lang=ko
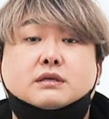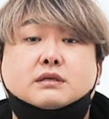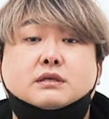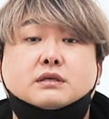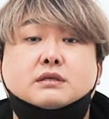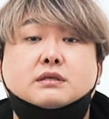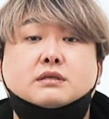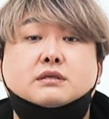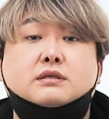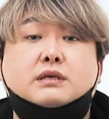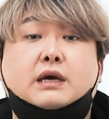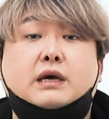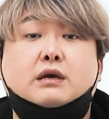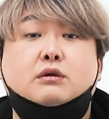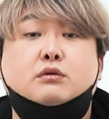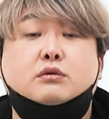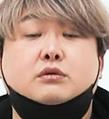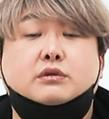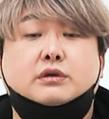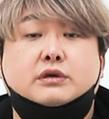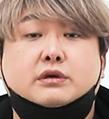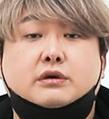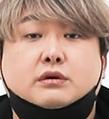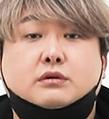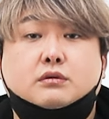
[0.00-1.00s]
큰
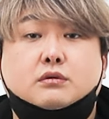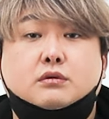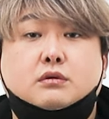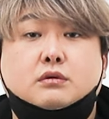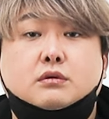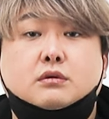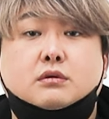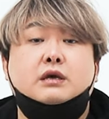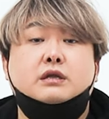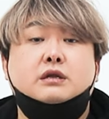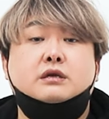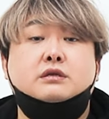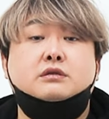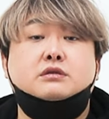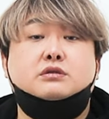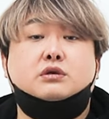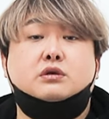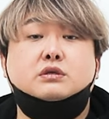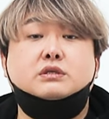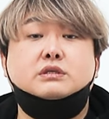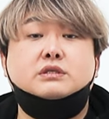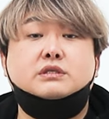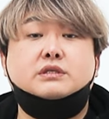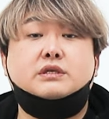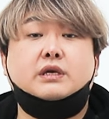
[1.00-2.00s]
사일로들이었고 이는
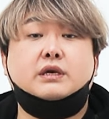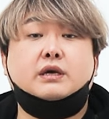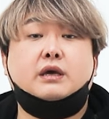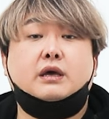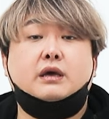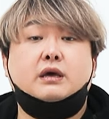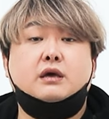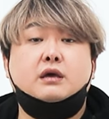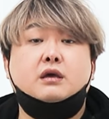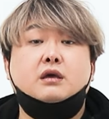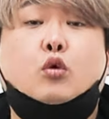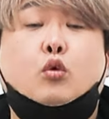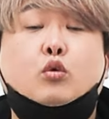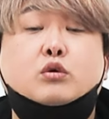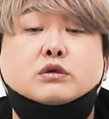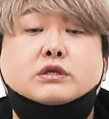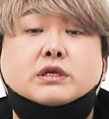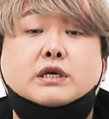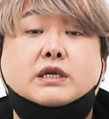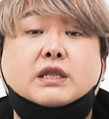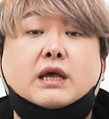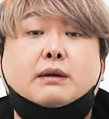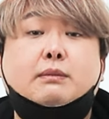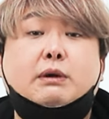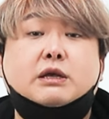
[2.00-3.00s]
전 세계에
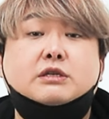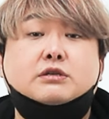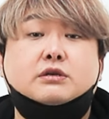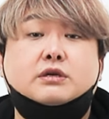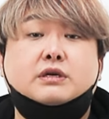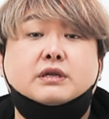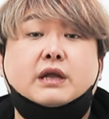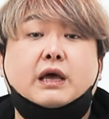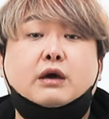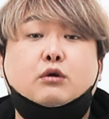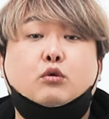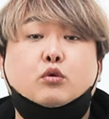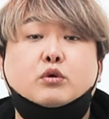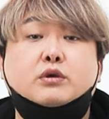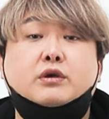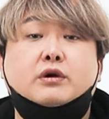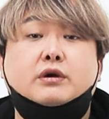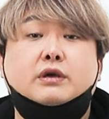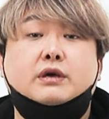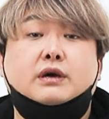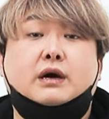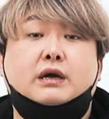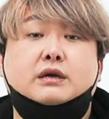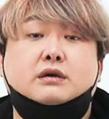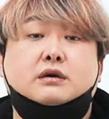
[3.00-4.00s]
동시다발적인
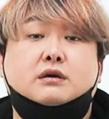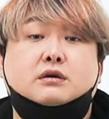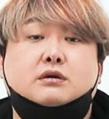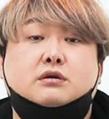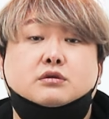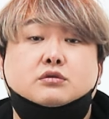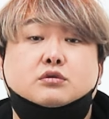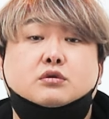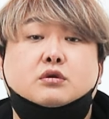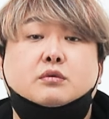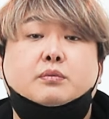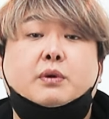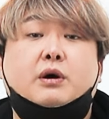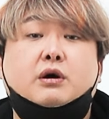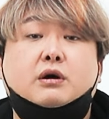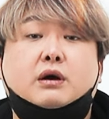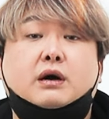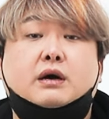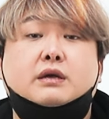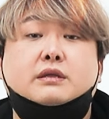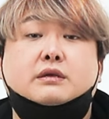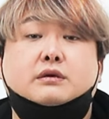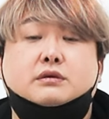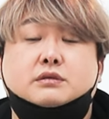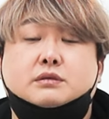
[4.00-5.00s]
핵공격이 가능한 것으로
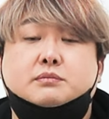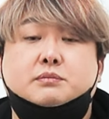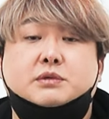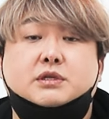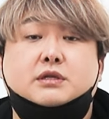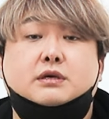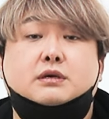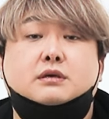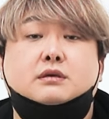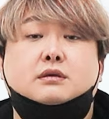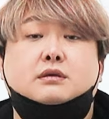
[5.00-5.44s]
평가가 되었습니다.